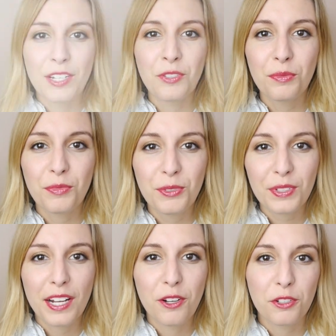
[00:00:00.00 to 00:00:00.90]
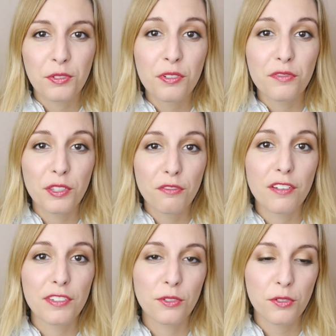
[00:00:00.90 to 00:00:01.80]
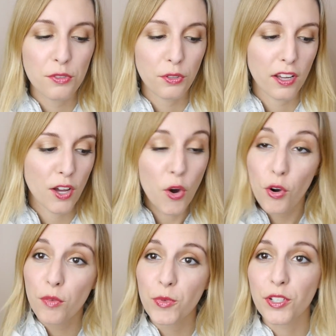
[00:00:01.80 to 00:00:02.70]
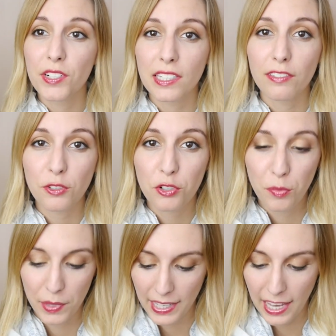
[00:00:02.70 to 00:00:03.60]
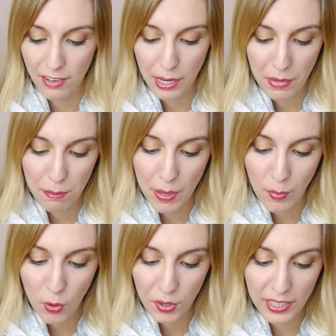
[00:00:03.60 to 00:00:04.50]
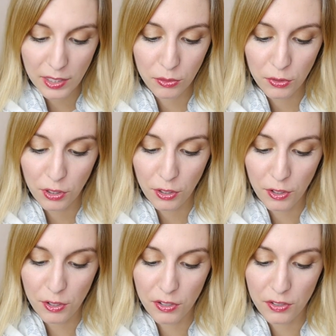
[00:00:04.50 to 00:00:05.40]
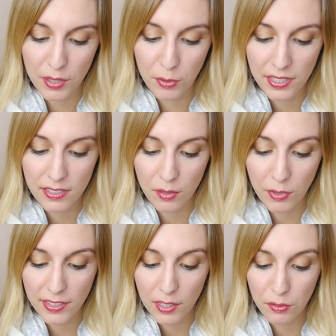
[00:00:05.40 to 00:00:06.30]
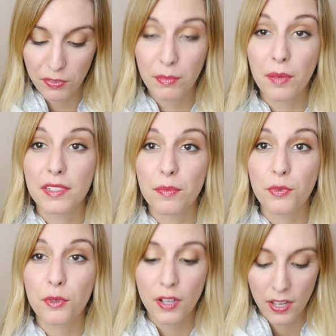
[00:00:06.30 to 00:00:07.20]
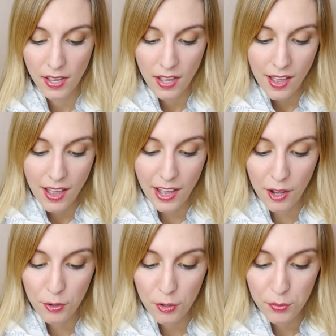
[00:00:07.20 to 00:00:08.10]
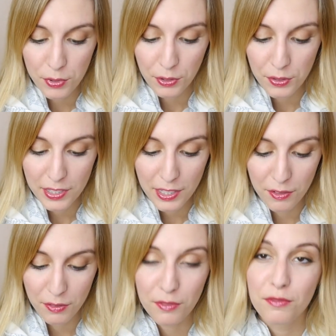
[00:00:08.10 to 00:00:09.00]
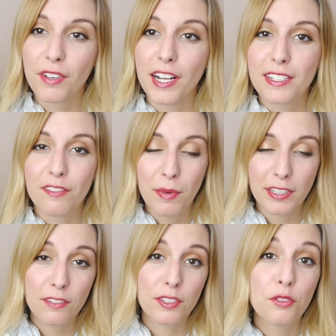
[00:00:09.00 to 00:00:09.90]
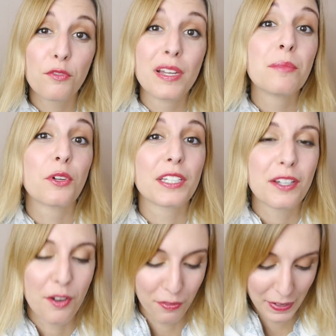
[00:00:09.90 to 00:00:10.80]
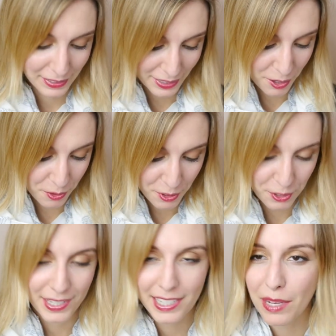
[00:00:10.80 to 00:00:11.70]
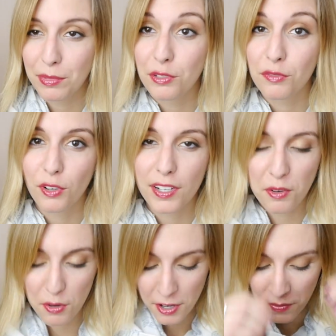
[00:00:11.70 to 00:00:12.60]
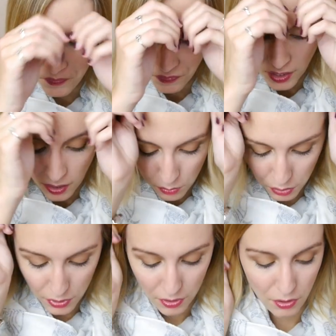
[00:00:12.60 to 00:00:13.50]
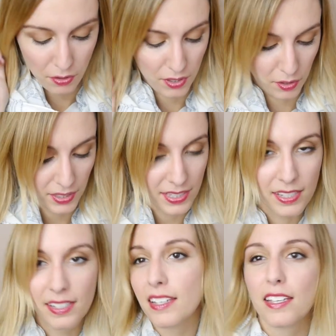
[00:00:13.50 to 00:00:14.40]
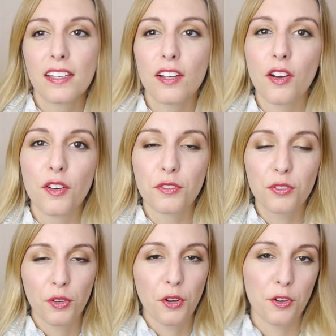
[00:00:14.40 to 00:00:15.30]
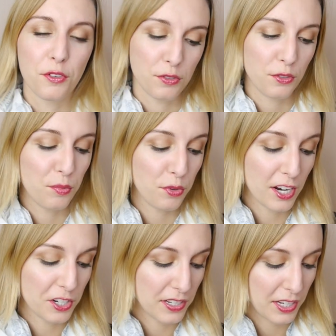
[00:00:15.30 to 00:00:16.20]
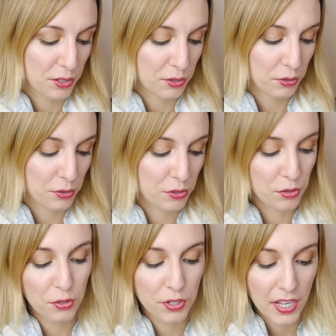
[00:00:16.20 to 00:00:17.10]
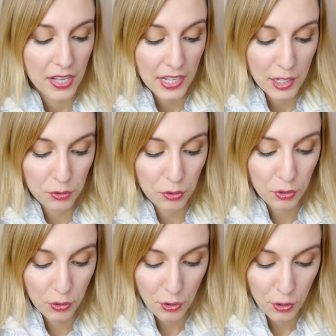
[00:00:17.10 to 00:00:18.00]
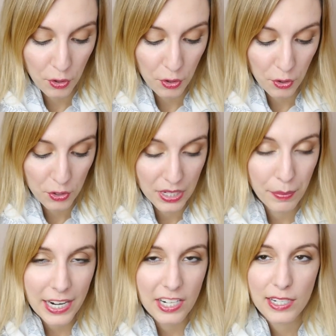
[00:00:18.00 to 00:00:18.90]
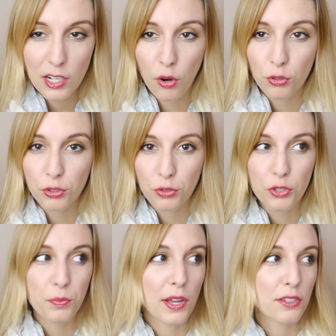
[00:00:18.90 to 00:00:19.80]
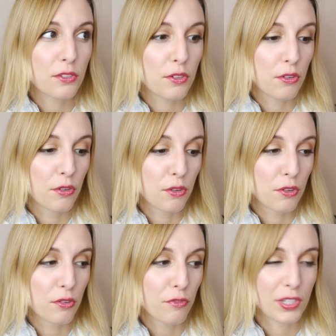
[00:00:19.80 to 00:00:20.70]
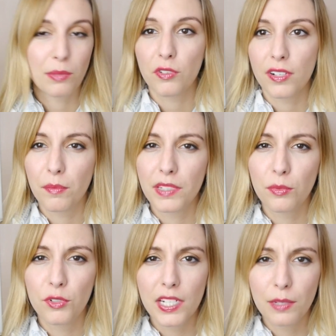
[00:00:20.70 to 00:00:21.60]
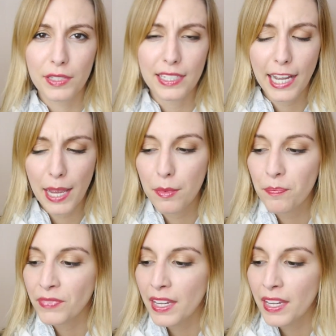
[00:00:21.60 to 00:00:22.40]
Salut tout le monde, alors aujourd'hui je vous fais une nouvelle vidéo sur un haul puisque j'ai été faire du shopping avec ma maman et donc euh, j'ai pensé que c'était une bonne idée de vous filmer un petit peu un haul puisque c'est voilà ça fait partie des vidéos que vous m'avez demandé en fait un haul, je sais que ça plaît souvent les hauls puisque ça donne des idées euh, sur euh, ce qu'on pourrait acheter, ce genre de choses donc j'ai pas acheté grand chose parce que forcément j'ai un petit budget limité quand même